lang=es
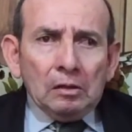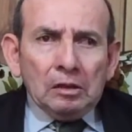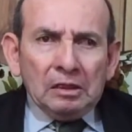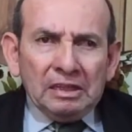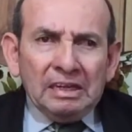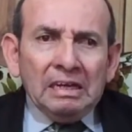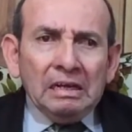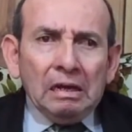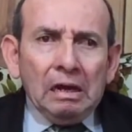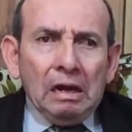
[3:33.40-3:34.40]
Sí,
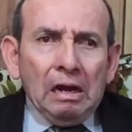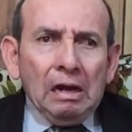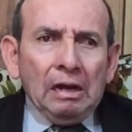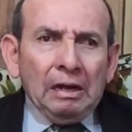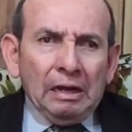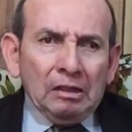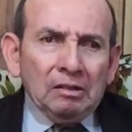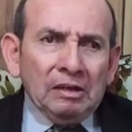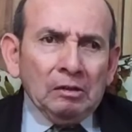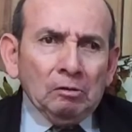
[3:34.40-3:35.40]
he
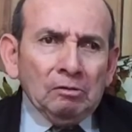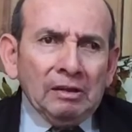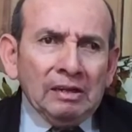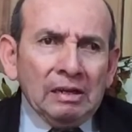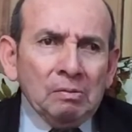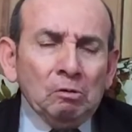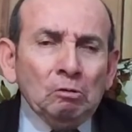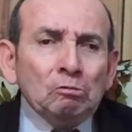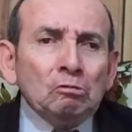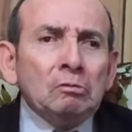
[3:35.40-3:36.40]
escrito tres
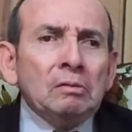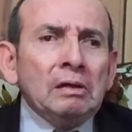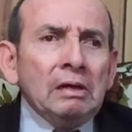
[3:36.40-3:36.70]
libros.